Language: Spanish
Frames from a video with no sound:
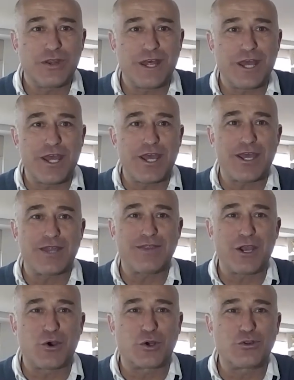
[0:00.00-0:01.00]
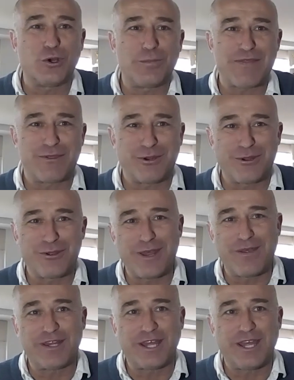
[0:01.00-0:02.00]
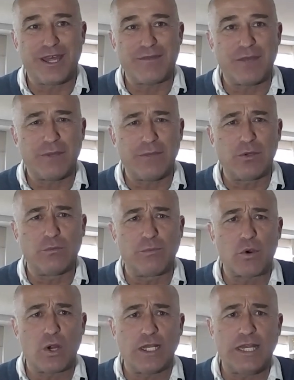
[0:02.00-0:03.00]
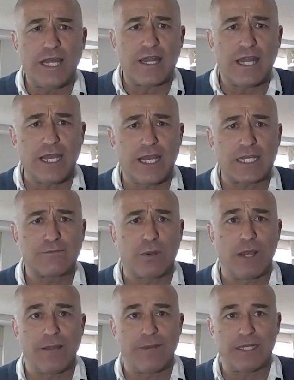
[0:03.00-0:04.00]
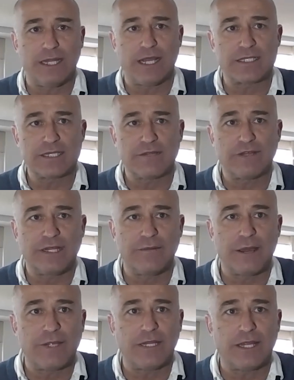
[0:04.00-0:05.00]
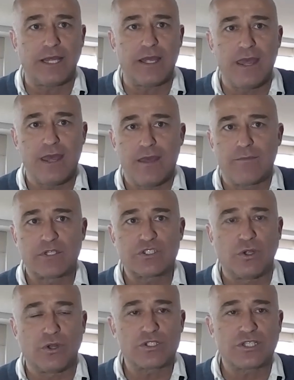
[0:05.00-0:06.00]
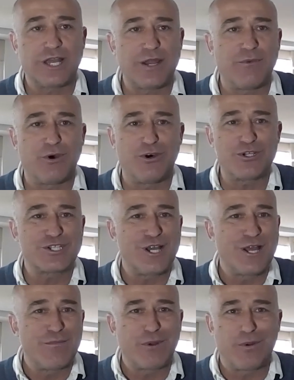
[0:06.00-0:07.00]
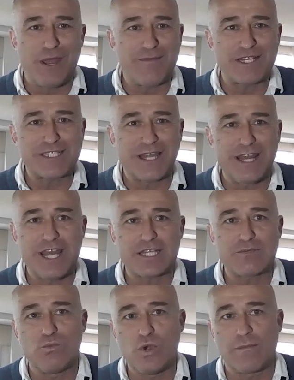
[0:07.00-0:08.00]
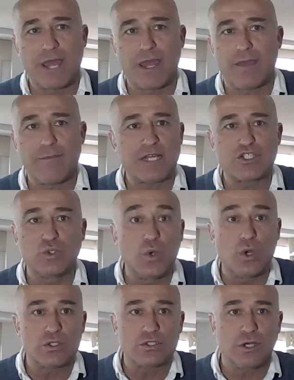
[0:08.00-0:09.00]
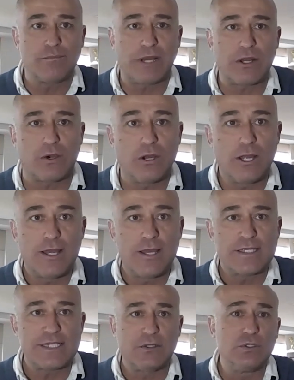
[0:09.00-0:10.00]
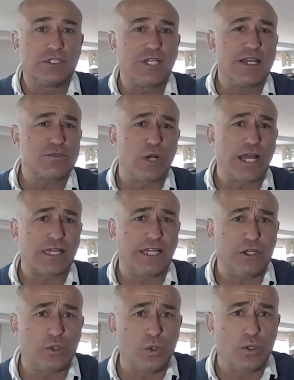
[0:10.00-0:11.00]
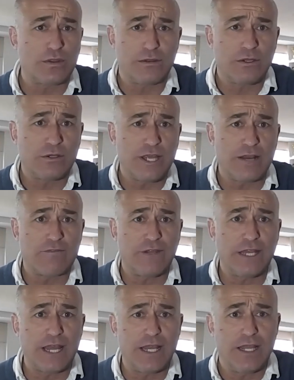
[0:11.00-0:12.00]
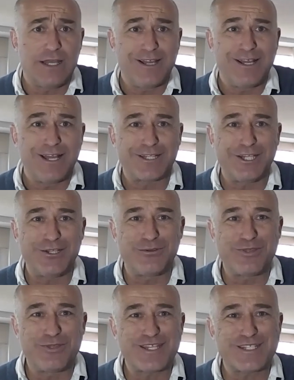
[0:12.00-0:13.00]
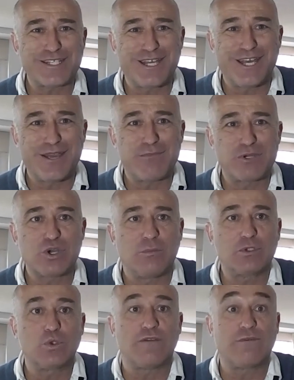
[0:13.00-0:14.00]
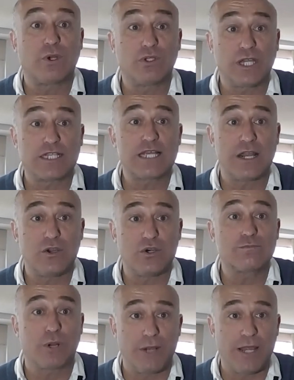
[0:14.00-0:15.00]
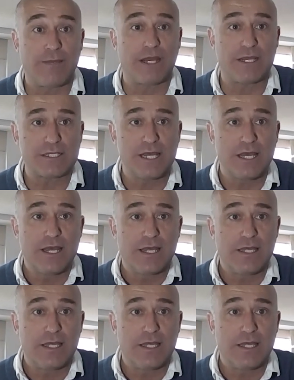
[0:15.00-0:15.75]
soy de, corto plazo, ¿no? de, vivir un poco el día a día y las problemáticas. Efectivamente, pues todos tenemos problemas, hay días más duros, ¿no? pero si tú tienes buena actitud ¿no? y al final la actitud es eh, pues cómo tú te afrontas a los problemas